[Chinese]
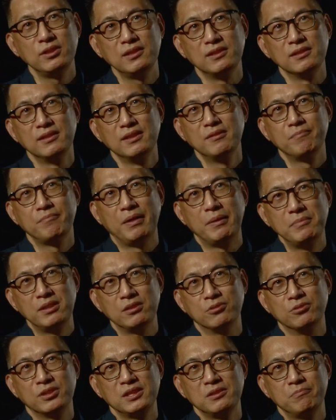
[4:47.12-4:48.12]
以坂本
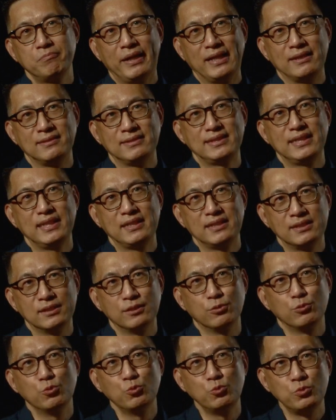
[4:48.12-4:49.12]
龙一把这个
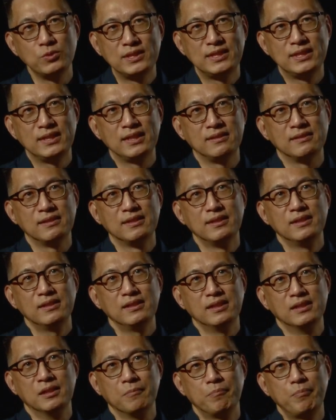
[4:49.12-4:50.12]
物件，
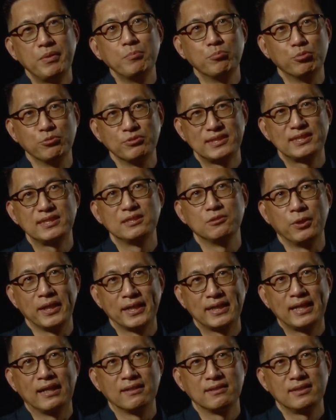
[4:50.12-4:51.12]
呃，并不视为
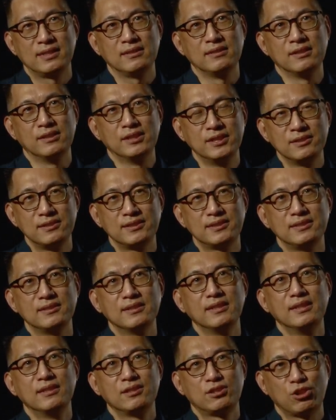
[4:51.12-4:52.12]
钢琴，而是
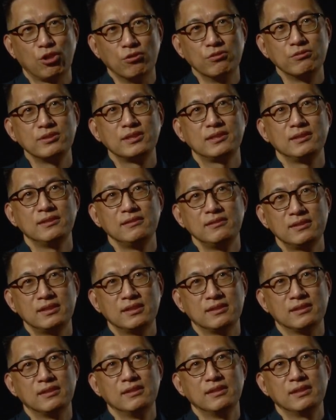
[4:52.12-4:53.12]
重新
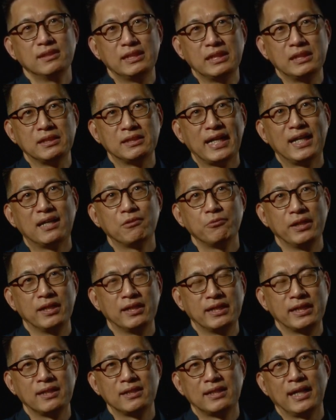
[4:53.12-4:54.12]
的以它为
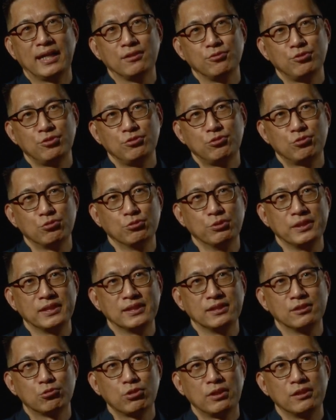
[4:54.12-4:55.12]
灵感去做一
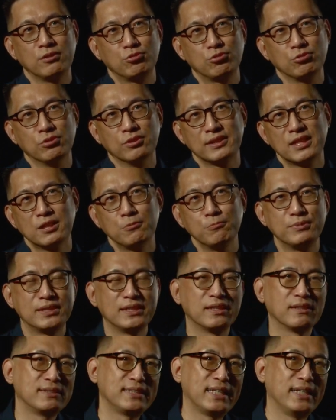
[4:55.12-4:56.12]
个创作。那我们知
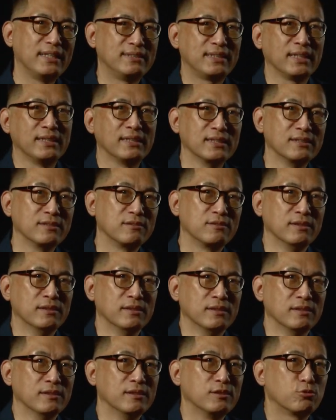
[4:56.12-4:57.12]
道，在整个
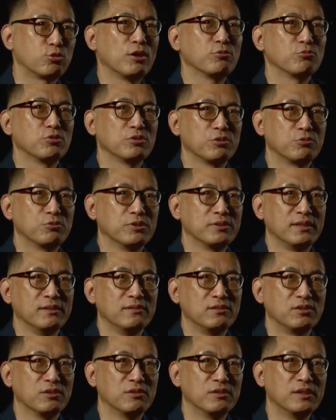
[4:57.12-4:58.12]
呃创作的过程
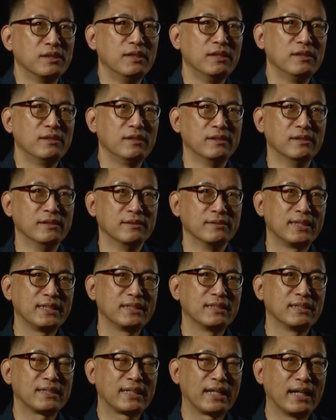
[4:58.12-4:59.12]
中，呃，这
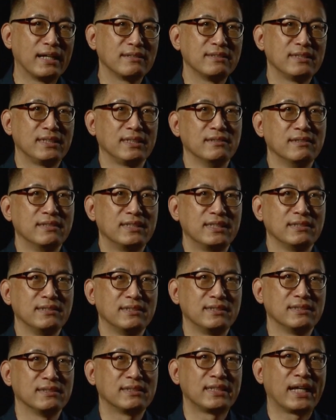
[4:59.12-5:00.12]
个钢琴其
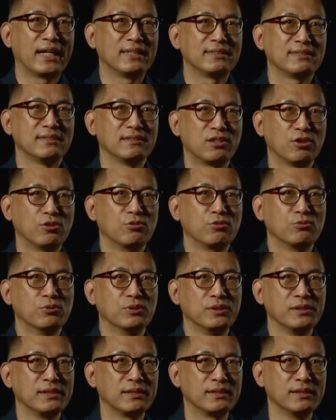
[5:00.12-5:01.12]
实它是透
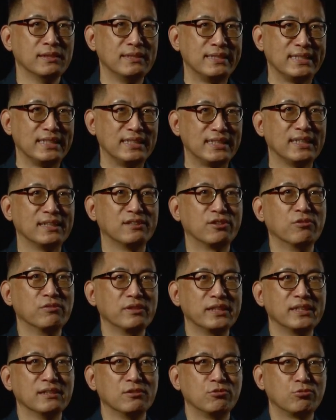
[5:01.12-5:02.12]
过一个机械动
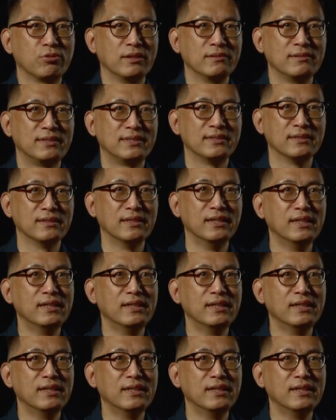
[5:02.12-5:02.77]
力的装置，